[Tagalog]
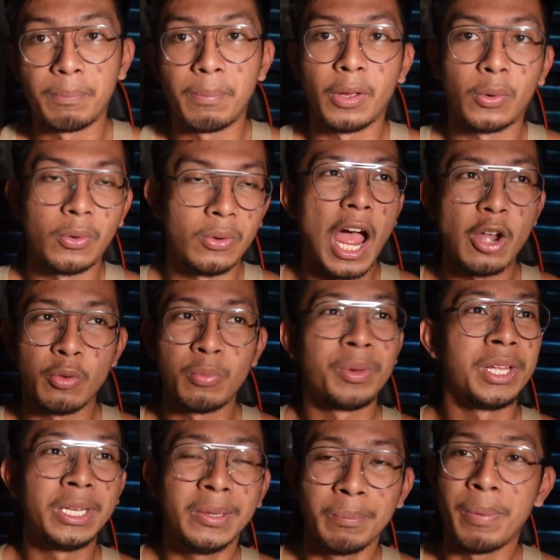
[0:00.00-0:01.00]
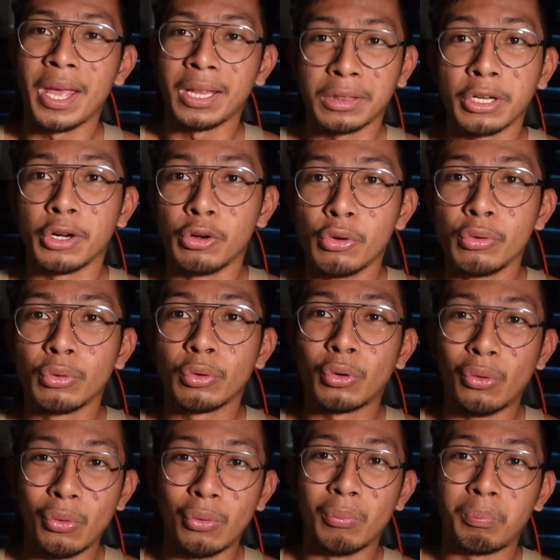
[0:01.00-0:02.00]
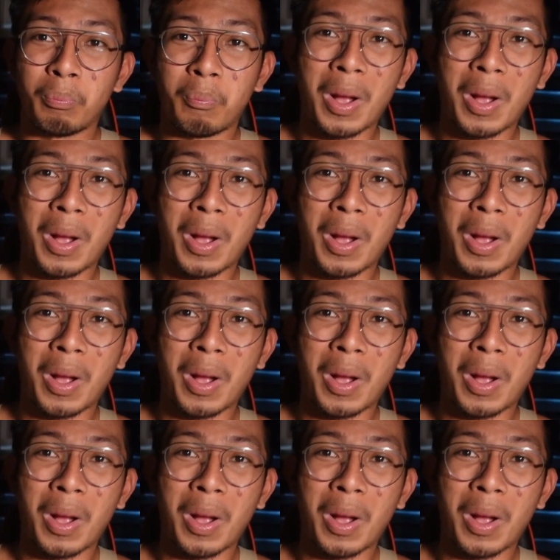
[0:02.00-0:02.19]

Pero ano magiging better dun kung